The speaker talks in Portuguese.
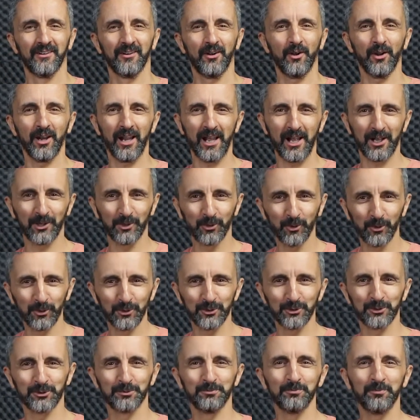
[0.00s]
Olá a
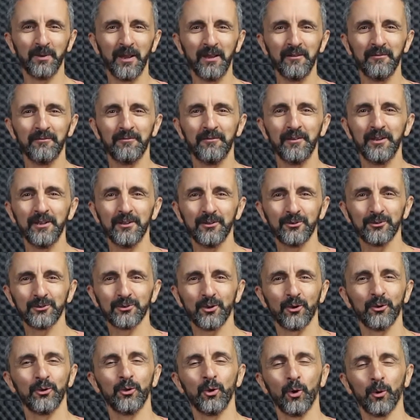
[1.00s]
todos, bem-vindos
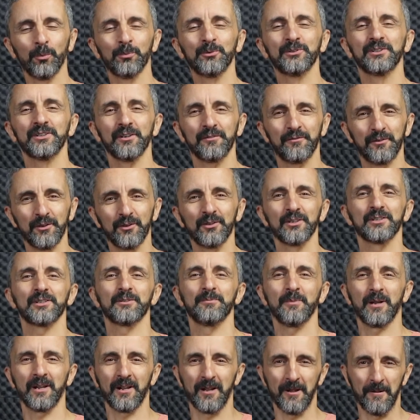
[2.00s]
ao Niobe Desafio da
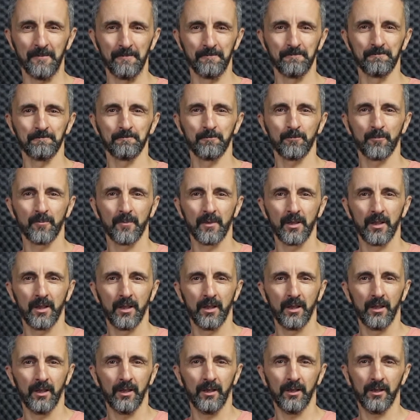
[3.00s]
Semana.
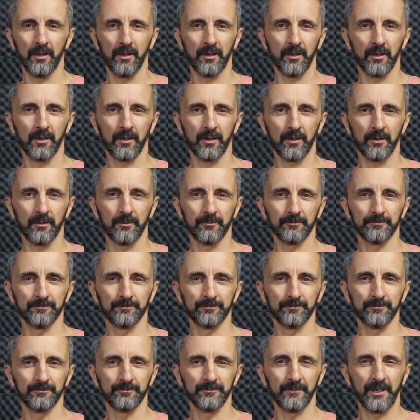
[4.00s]

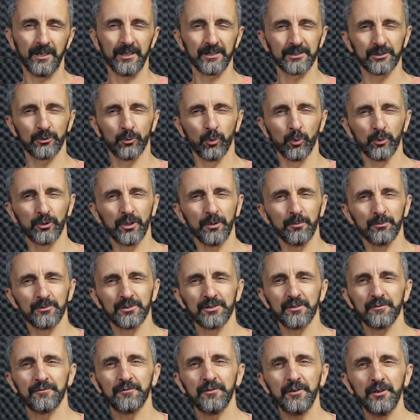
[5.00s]
Ehm, este último
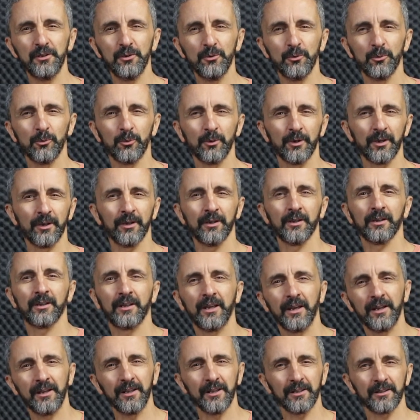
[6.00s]
desafio, eh,
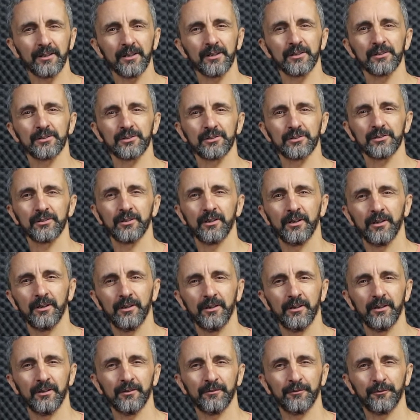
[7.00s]
caretas,
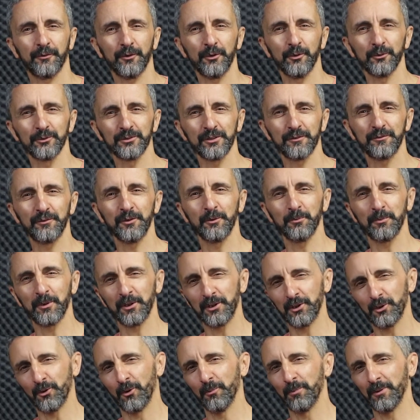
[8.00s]
eh, foi um desafio um
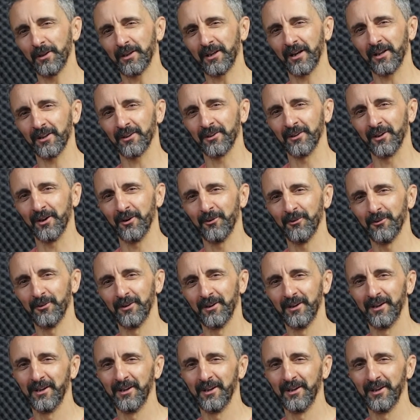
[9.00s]
bocadinho complicado, não?